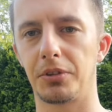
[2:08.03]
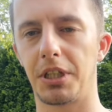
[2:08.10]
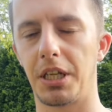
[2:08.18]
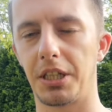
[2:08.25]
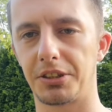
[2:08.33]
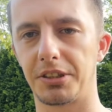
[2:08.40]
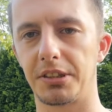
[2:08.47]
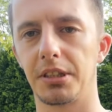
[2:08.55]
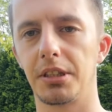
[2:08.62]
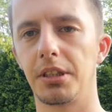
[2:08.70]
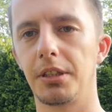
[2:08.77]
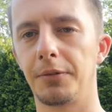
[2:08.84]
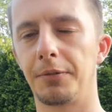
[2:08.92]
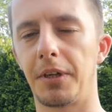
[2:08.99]
każdy
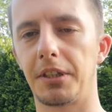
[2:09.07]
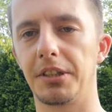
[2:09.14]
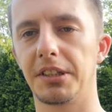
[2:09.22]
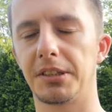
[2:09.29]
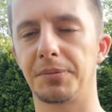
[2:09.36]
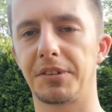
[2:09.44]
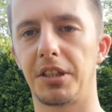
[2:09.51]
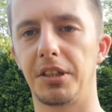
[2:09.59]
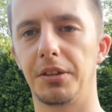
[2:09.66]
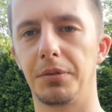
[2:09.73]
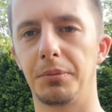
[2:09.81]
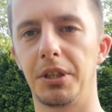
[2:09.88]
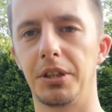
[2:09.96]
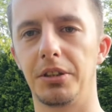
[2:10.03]
fan jest w stanie
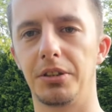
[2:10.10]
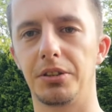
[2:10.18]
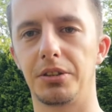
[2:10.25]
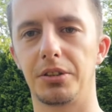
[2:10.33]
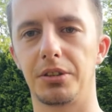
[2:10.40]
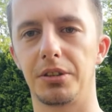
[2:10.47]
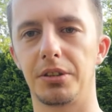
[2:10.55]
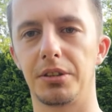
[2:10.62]
wymienić e,